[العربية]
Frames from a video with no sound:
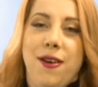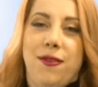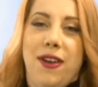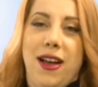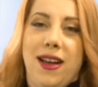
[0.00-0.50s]

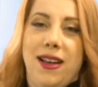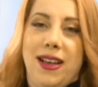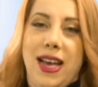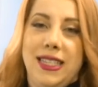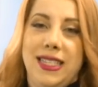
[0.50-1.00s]

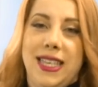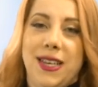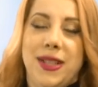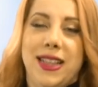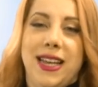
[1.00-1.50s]
فهيدي
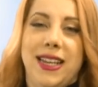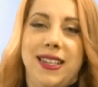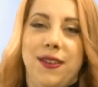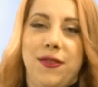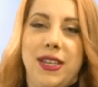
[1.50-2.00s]
السيجمنت رح
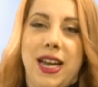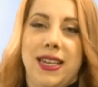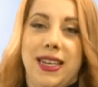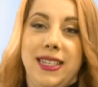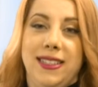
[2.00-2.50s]
نحكي فيها
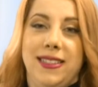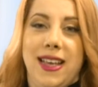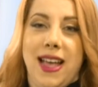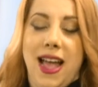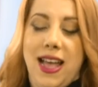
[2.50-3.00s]
عن عيد
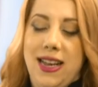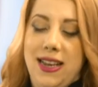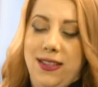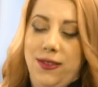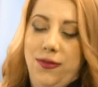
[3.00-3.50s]

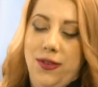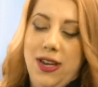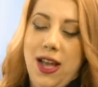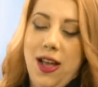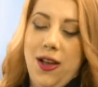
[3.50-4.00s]
الطفل